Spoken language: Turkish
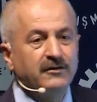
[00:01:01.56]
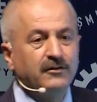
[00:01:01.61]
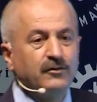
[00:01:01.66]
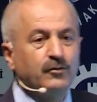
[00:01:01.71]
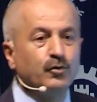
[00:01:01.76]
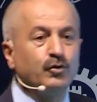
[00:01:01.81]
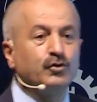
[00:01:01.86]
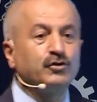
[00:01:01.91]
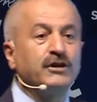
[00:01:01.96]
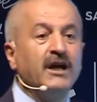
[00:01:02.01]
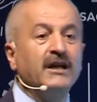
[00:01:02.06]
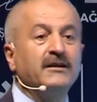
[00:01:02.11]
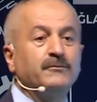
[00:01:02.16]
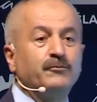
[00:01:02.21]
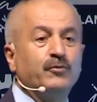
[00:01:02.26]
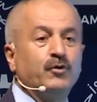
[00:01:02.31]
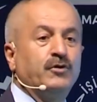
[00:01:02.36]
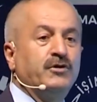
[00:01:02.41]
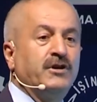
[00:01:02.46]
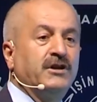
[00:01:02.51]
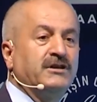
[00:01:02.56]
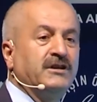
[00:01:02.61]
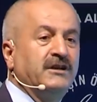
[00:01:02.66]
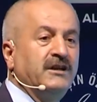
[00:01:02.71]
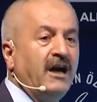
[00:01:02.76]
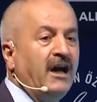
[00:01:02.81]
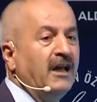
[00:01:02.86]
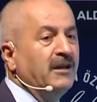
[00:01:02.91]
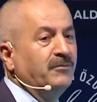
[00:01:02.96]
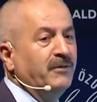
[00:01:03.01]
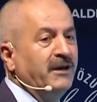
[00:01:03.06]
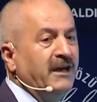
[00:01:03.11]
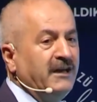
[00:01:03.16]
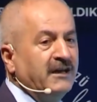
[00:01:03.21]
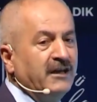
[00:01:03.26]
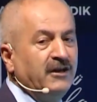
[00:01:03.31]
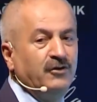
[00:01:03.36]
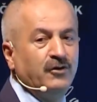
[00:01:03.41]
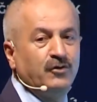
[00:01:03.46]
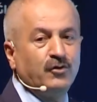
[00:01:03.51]
ruhsat projesini almaya
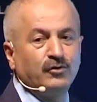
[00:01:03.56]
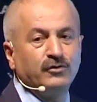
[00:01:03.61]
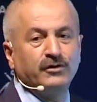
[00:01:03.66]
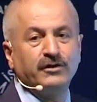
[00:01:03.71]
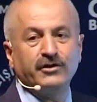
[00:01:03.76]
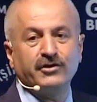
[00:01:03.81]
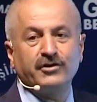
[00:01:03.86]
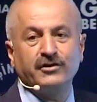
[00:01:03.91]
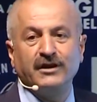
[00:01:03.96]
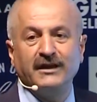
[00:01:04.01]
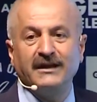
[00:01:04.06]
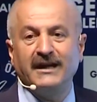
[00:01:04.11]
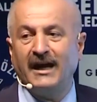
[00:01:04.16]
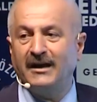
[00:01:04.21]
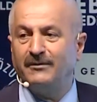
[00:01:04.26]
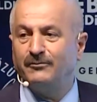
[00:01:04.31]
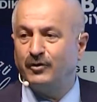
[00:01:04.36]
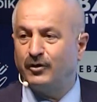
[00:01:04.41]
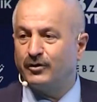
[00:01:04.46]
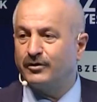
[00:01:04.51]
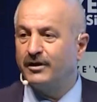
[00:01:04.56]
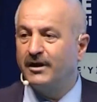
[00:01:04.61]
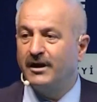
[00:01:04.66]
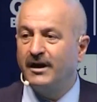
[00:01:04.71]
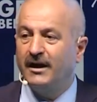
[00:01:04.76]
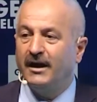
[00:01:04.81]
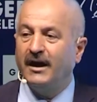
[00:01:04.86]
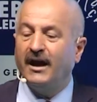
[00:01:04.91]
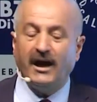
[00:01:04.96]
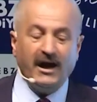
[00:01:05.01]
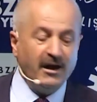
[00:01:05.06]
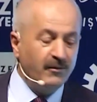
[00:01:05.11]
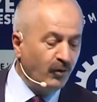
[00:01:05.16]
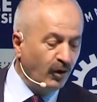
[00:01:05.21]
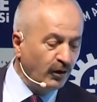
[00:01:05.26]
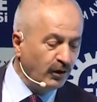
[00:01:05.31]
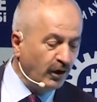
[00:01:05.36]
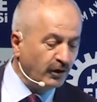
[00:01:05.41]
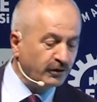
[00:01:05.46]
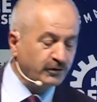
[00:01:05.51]
geliyor. Onun dışında gelmiyor.
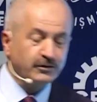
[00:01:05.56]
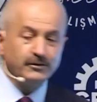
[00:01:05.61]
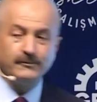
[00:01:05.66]
Emoloz,